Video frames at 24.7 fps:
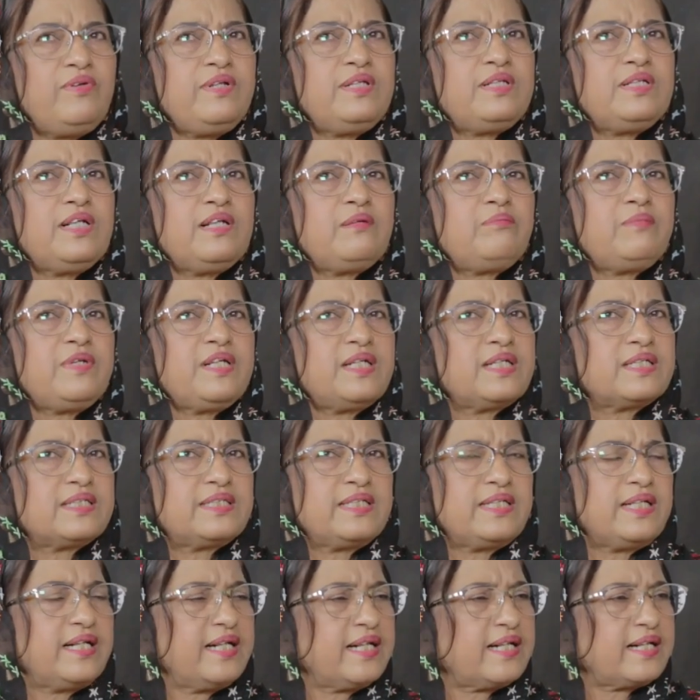फितरत में
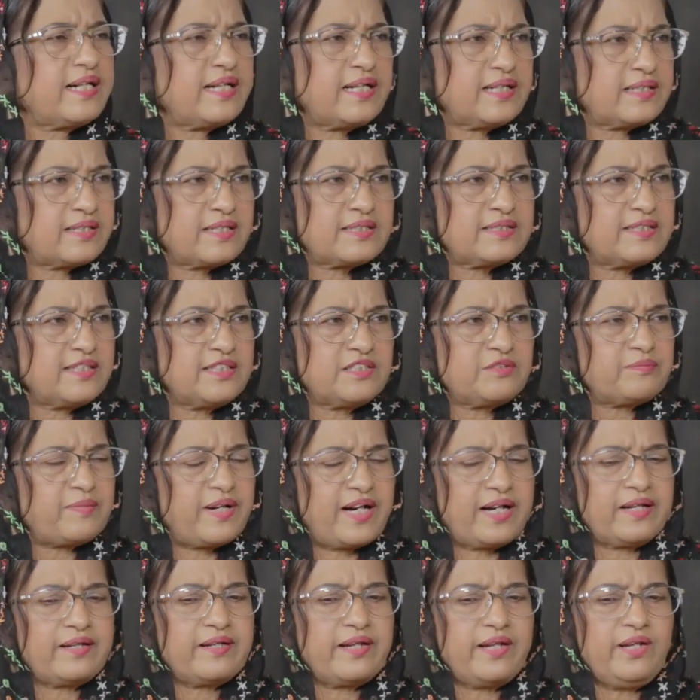किसी एक करेक्टर से
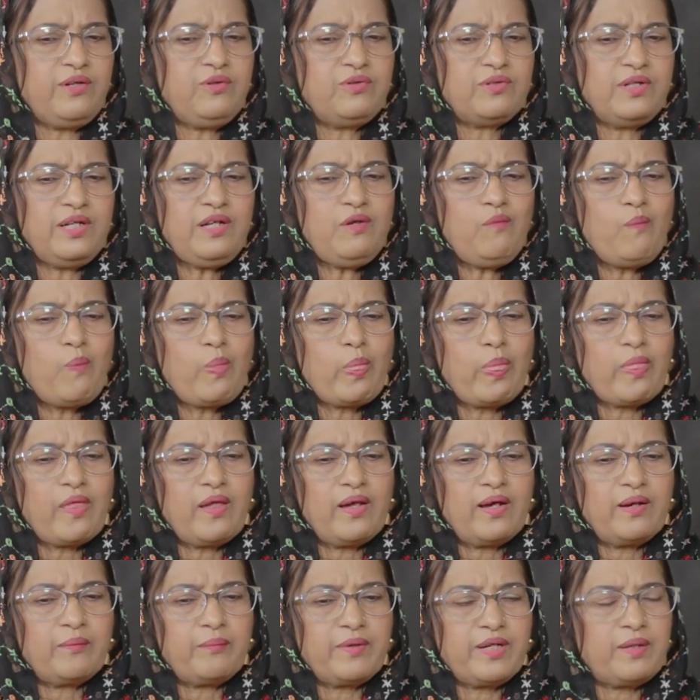इंस्पायर नहीं हुई
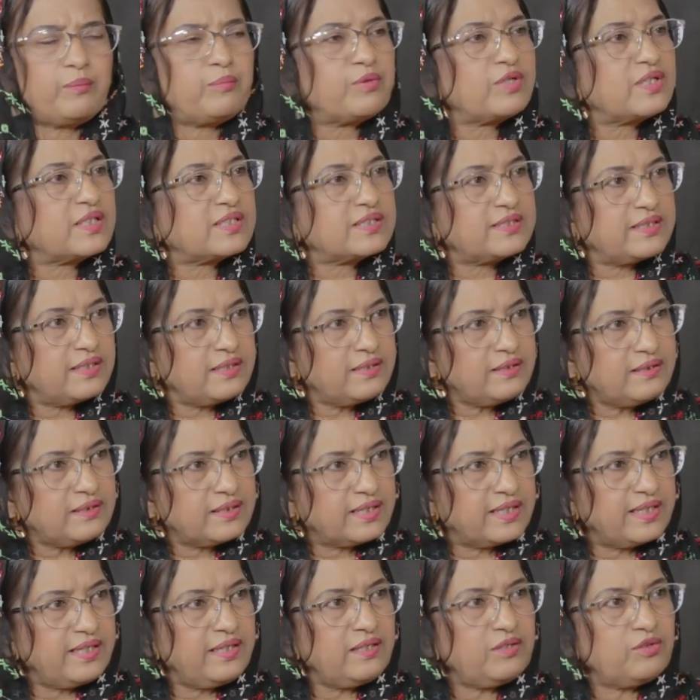मैंने प्रोडक्शन
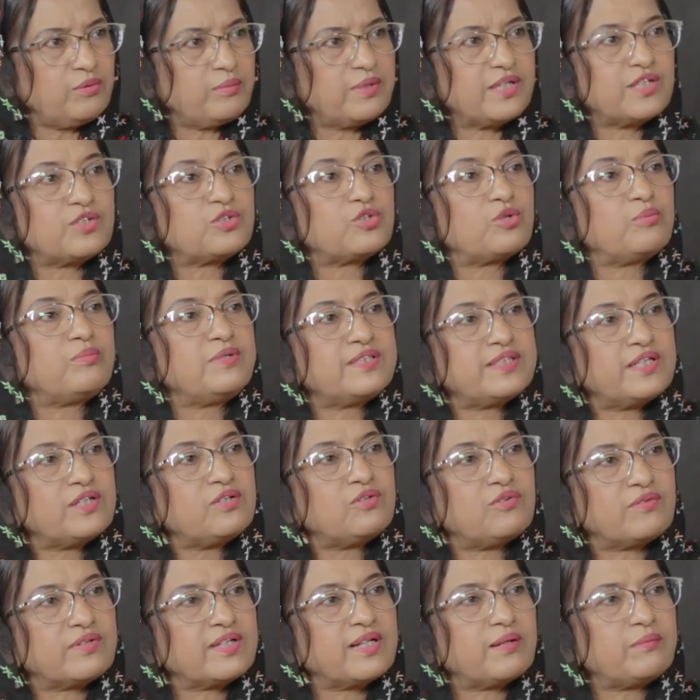की तो मैंने शोबीज़ की
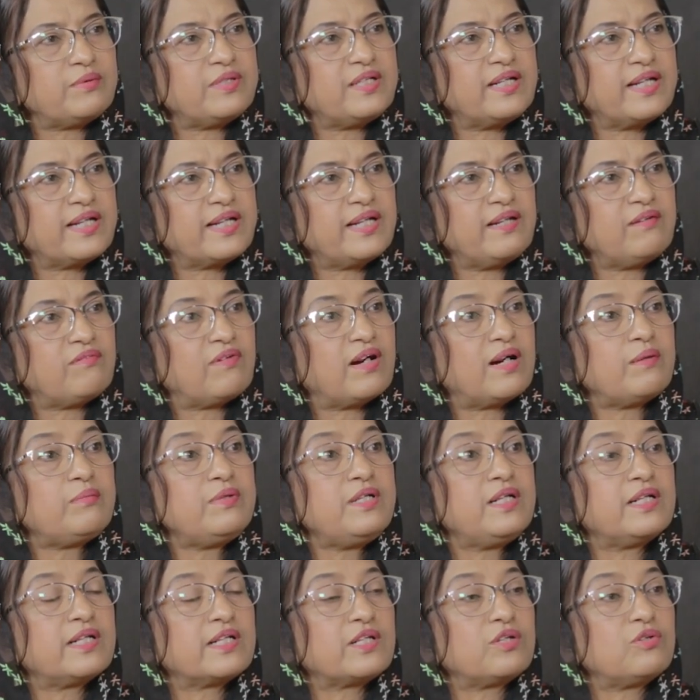दुनिया भी देखी वहाँ
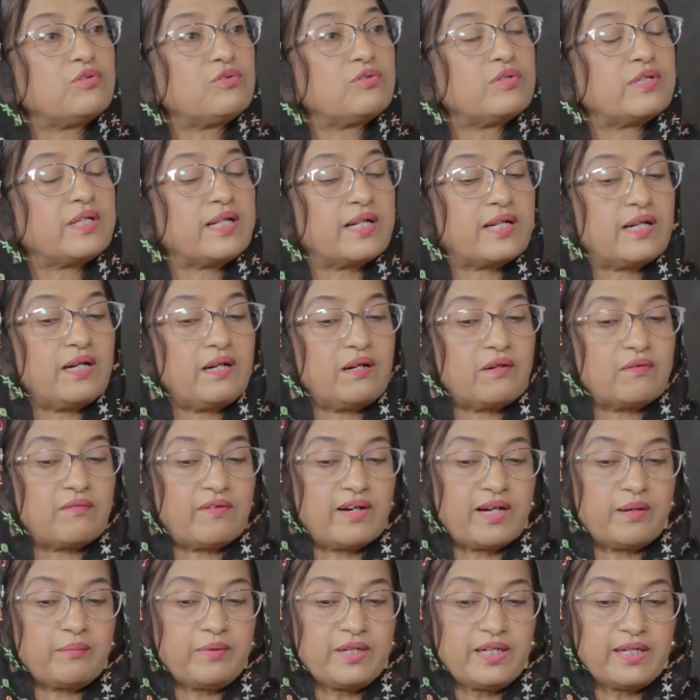भी लड़कियों को देखा और
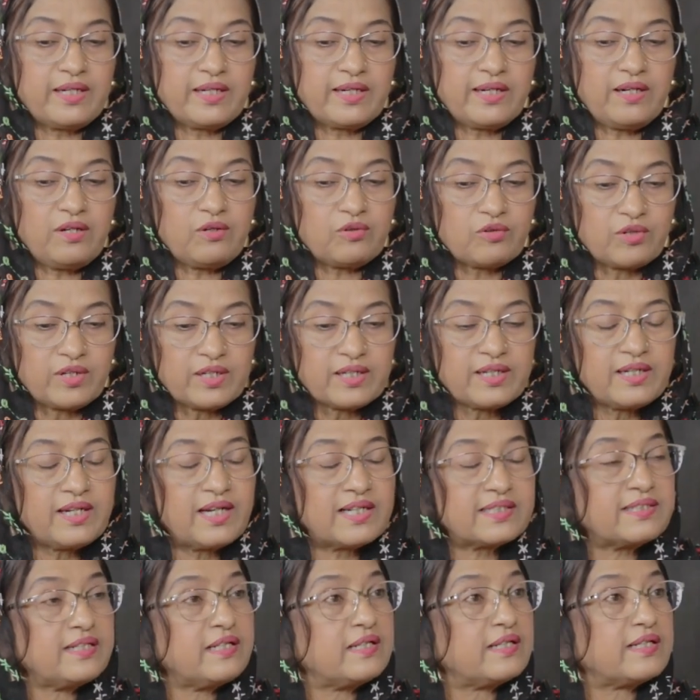वहाँ मैंने देखा लोअर
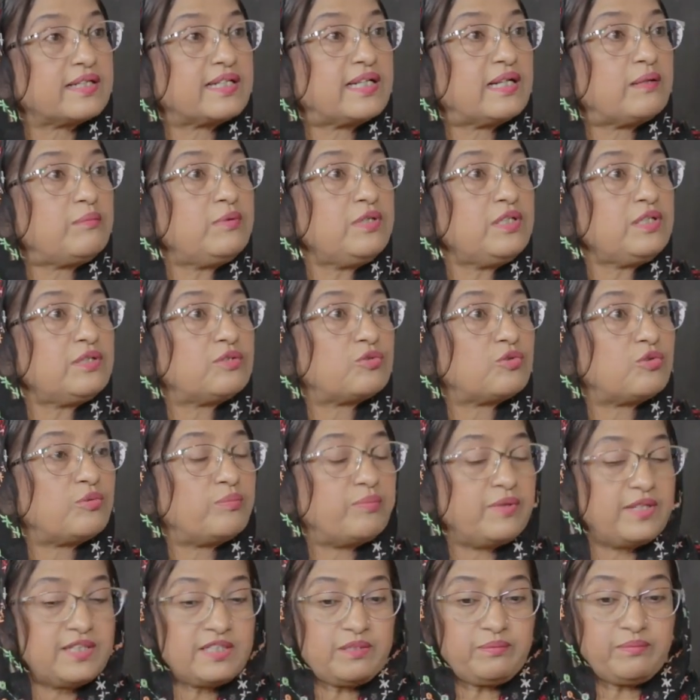क्लास की लड़कियाँ भी
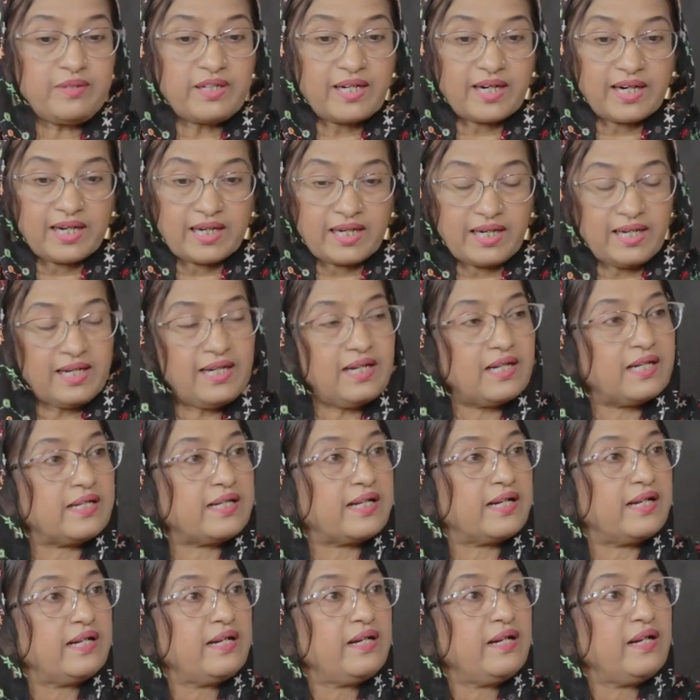शोबीज़ में आने के
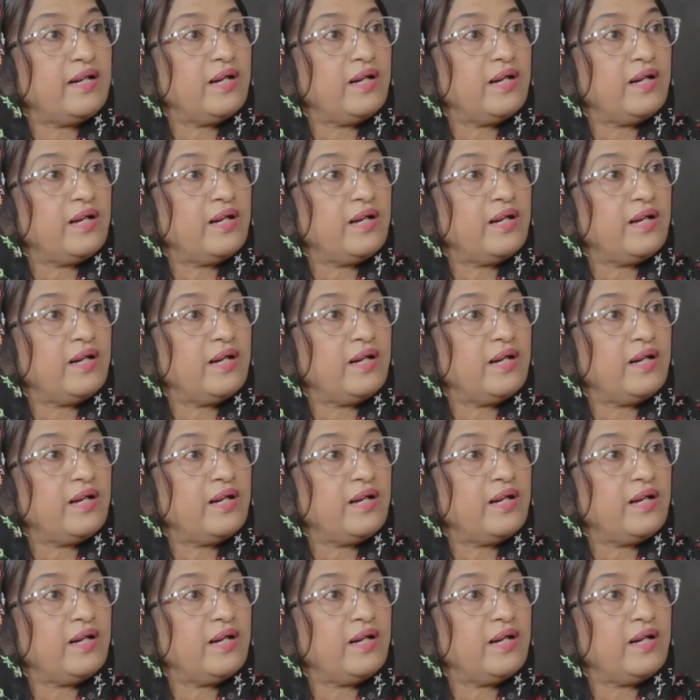लिए